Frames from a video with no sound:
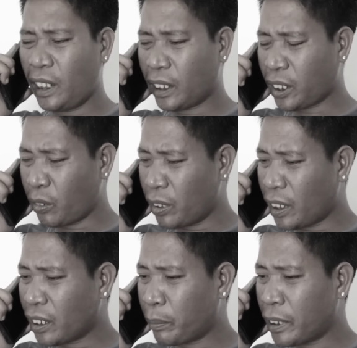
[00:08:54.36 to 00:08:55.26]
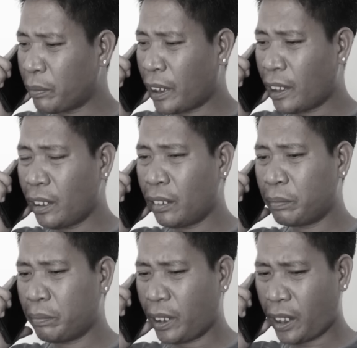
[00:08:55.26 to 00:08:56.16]
Ilang taon lang naman, mahal.
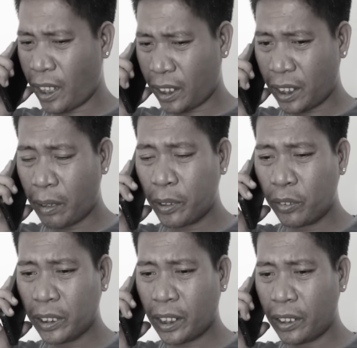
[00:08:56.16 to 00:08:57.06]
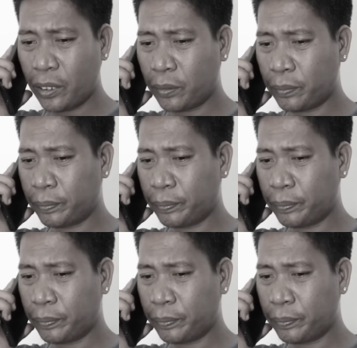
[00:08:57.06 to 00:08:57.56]
Magkakasama ulit tayo.